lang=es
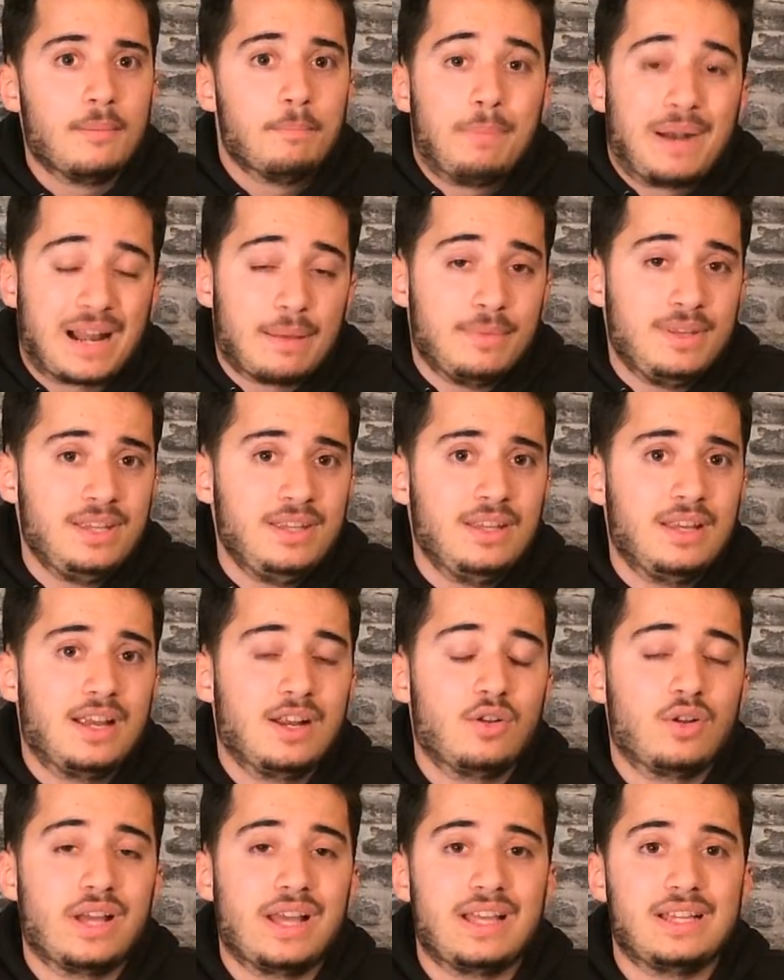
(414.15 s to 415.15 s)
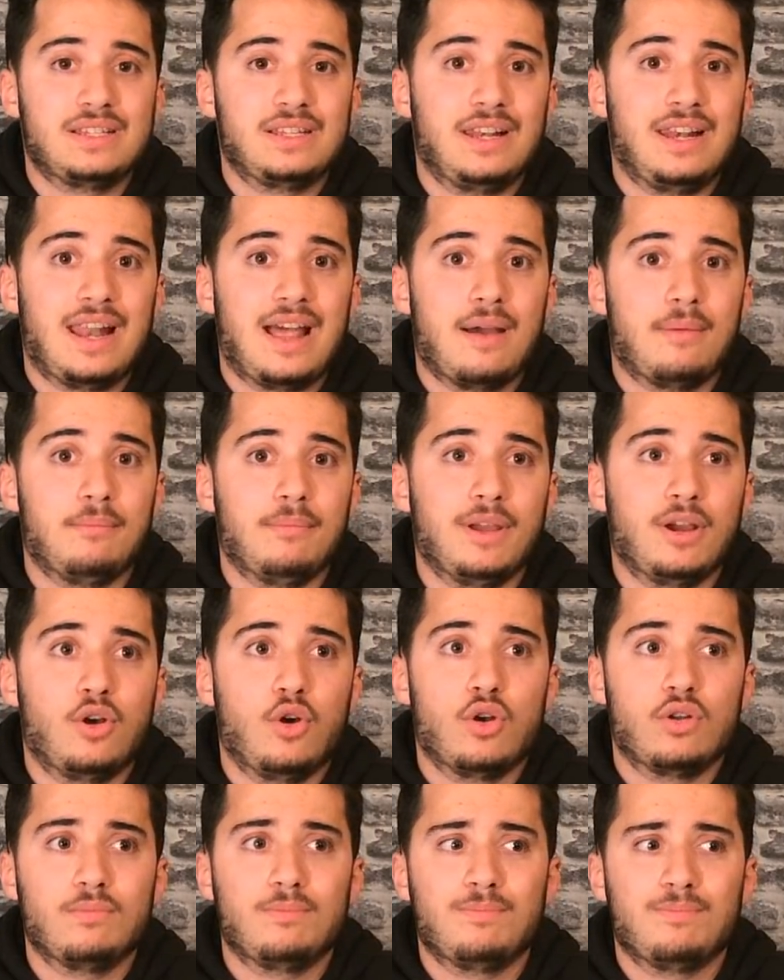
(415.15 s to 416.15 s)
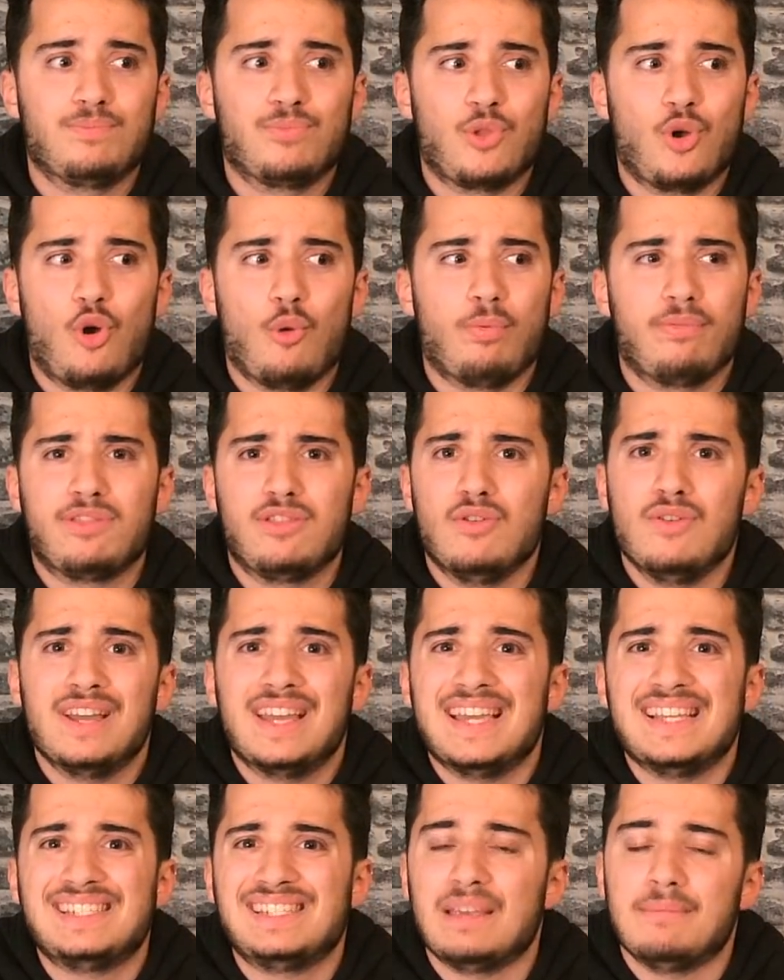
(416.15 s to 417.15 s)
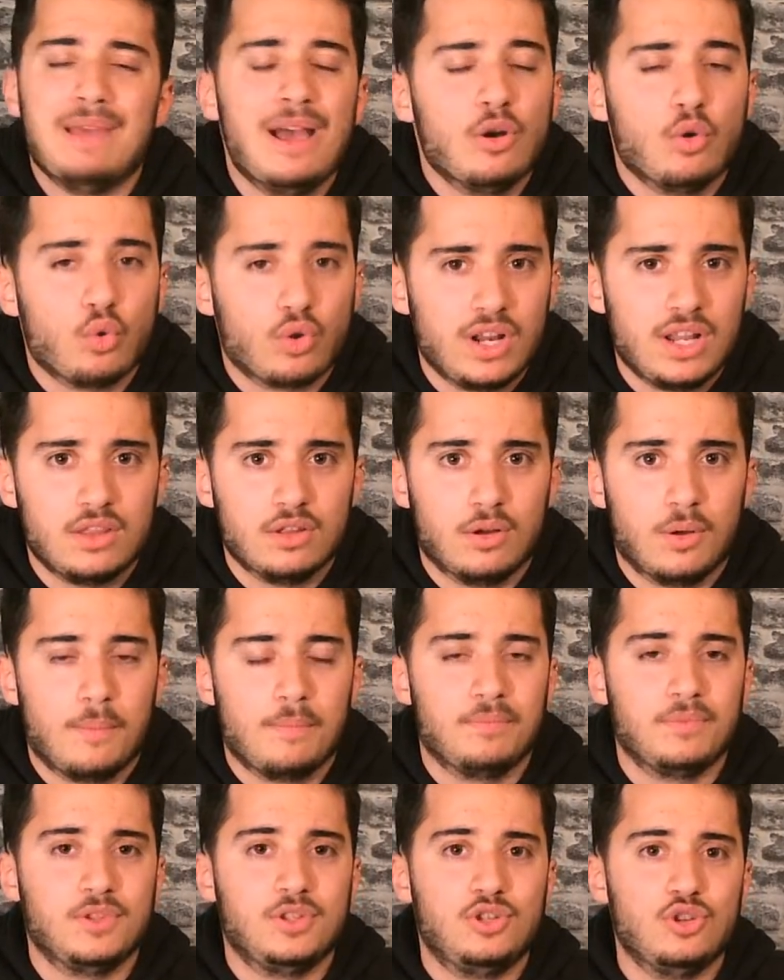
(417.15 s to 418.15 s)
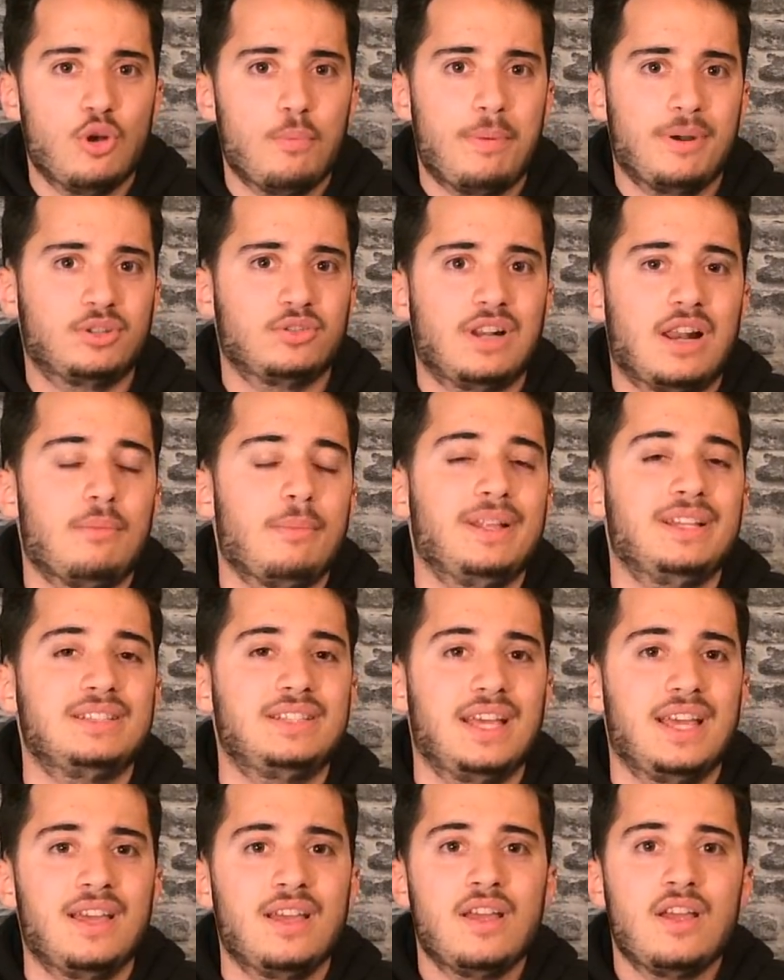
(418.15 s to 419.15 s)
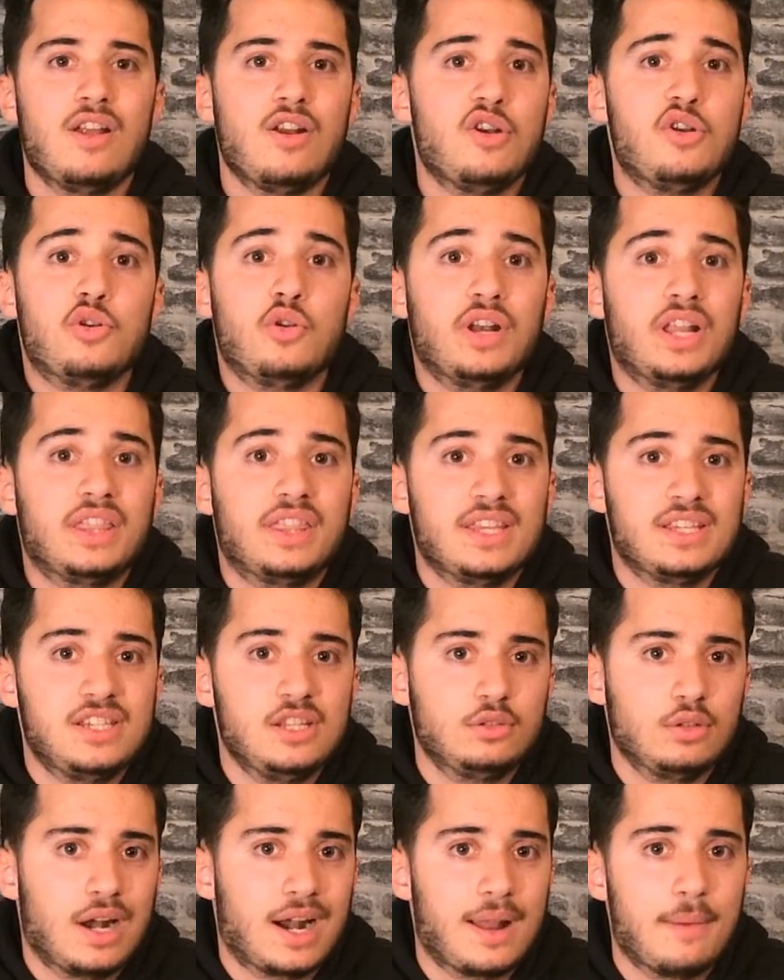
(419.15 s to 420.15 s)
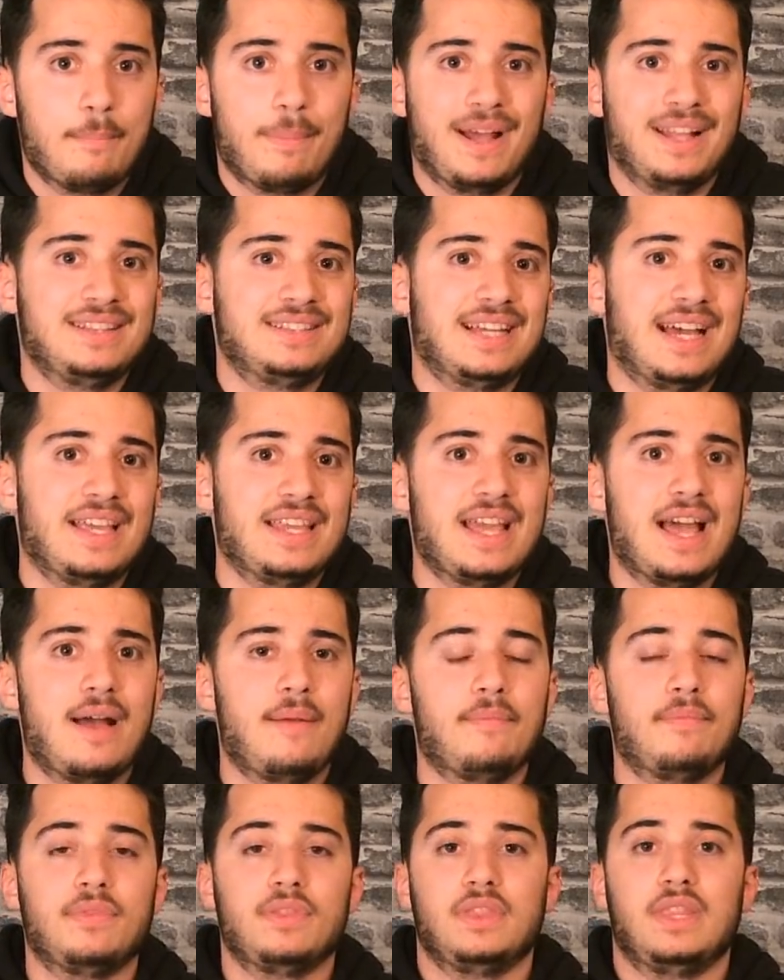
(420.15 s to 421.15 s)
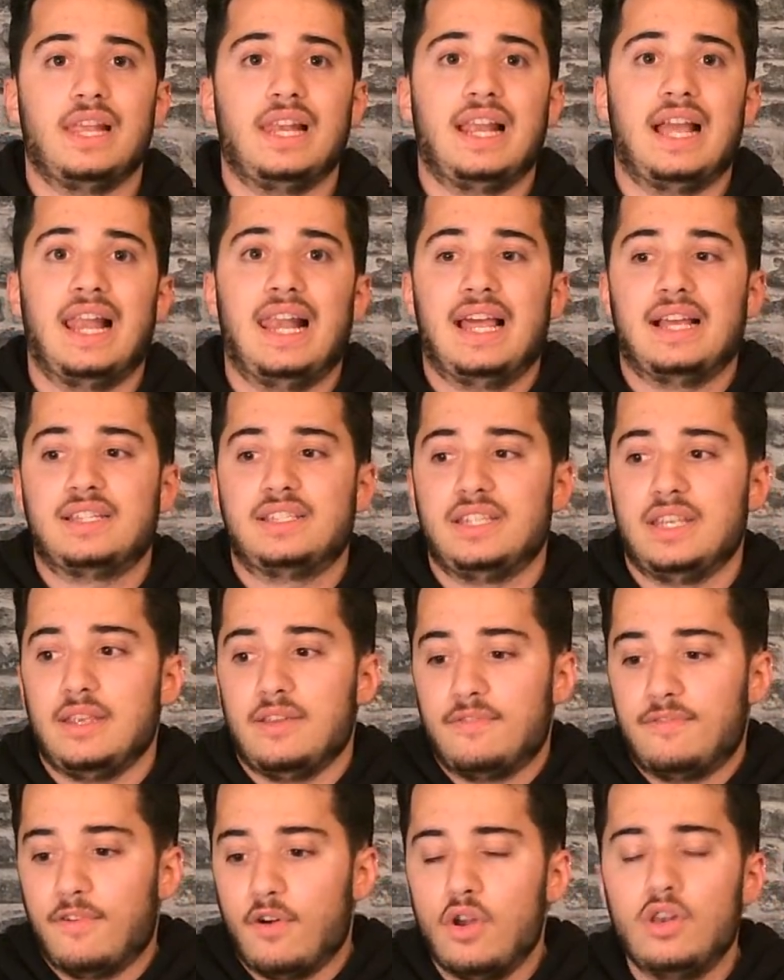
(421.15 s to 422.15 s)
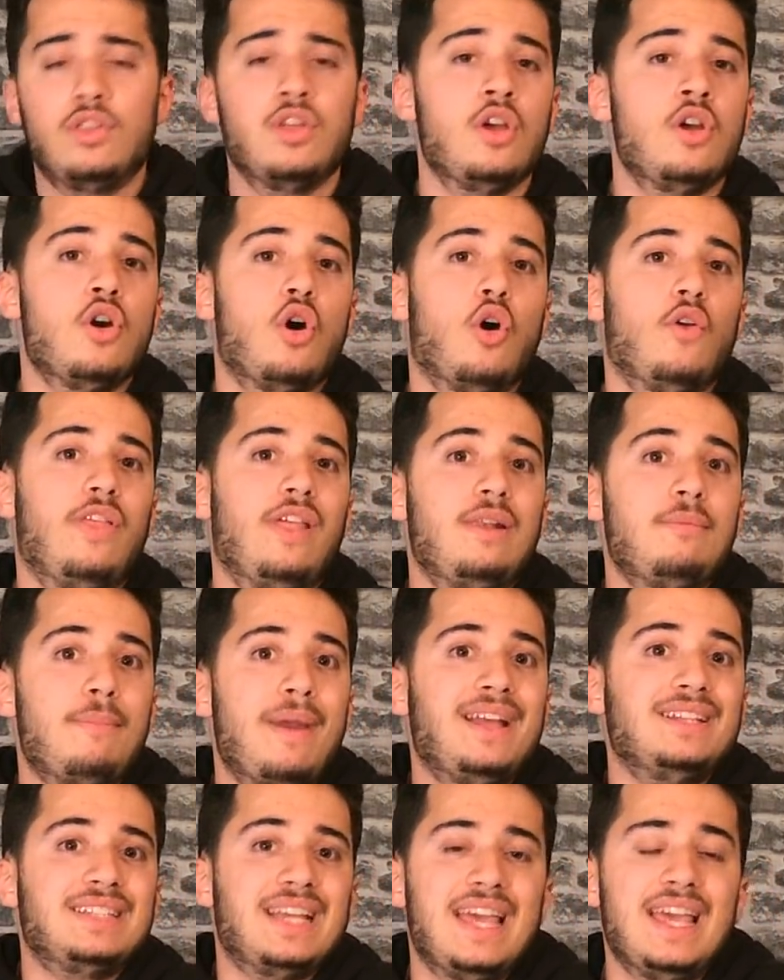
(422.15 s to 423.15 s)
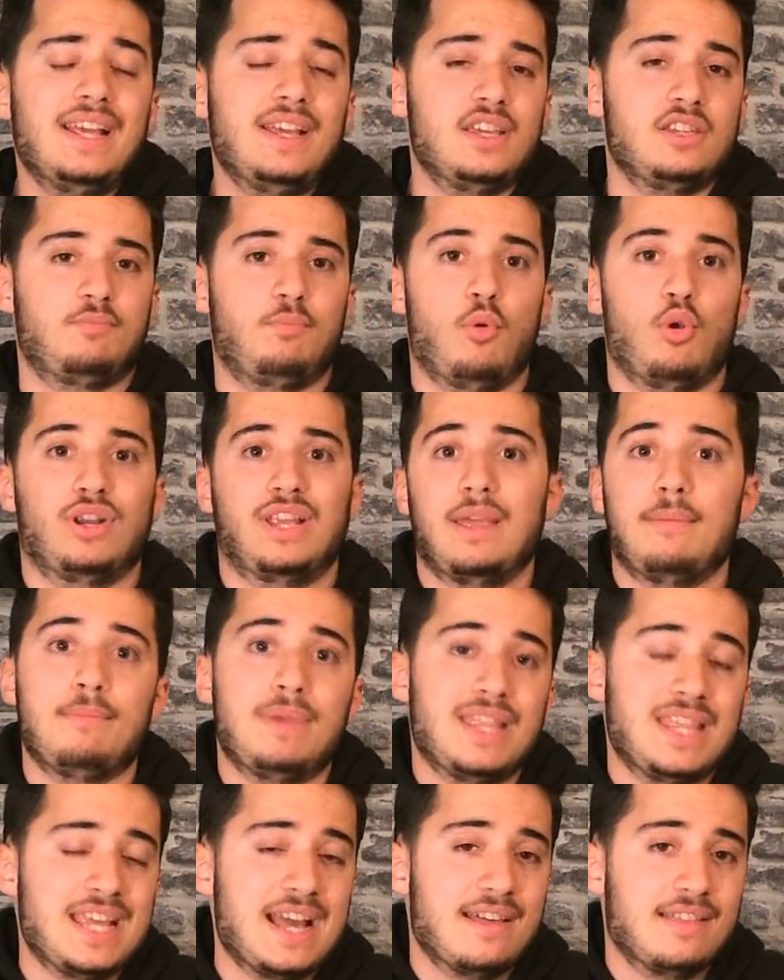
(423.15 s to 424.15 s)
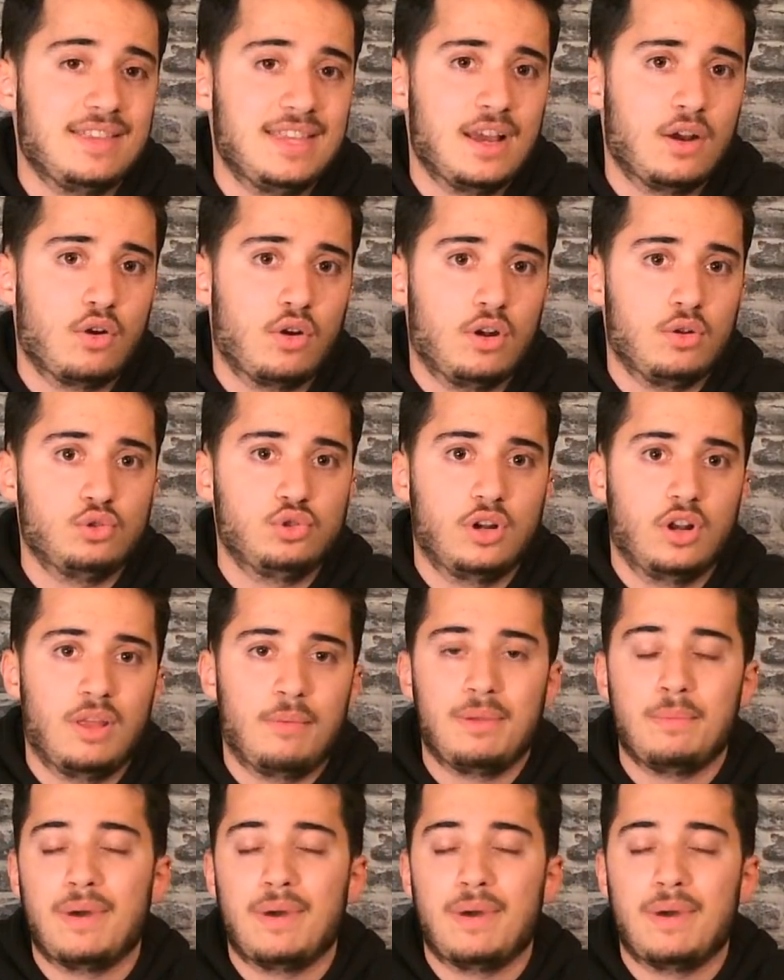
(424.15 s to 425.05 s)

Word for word: Para mí creo que es la mejor opción que se me ha ocurrido. Yo personalmente no necesito la gran pantalla del Galaxy Fold o del Mate X, porque en mi día a día con el uso de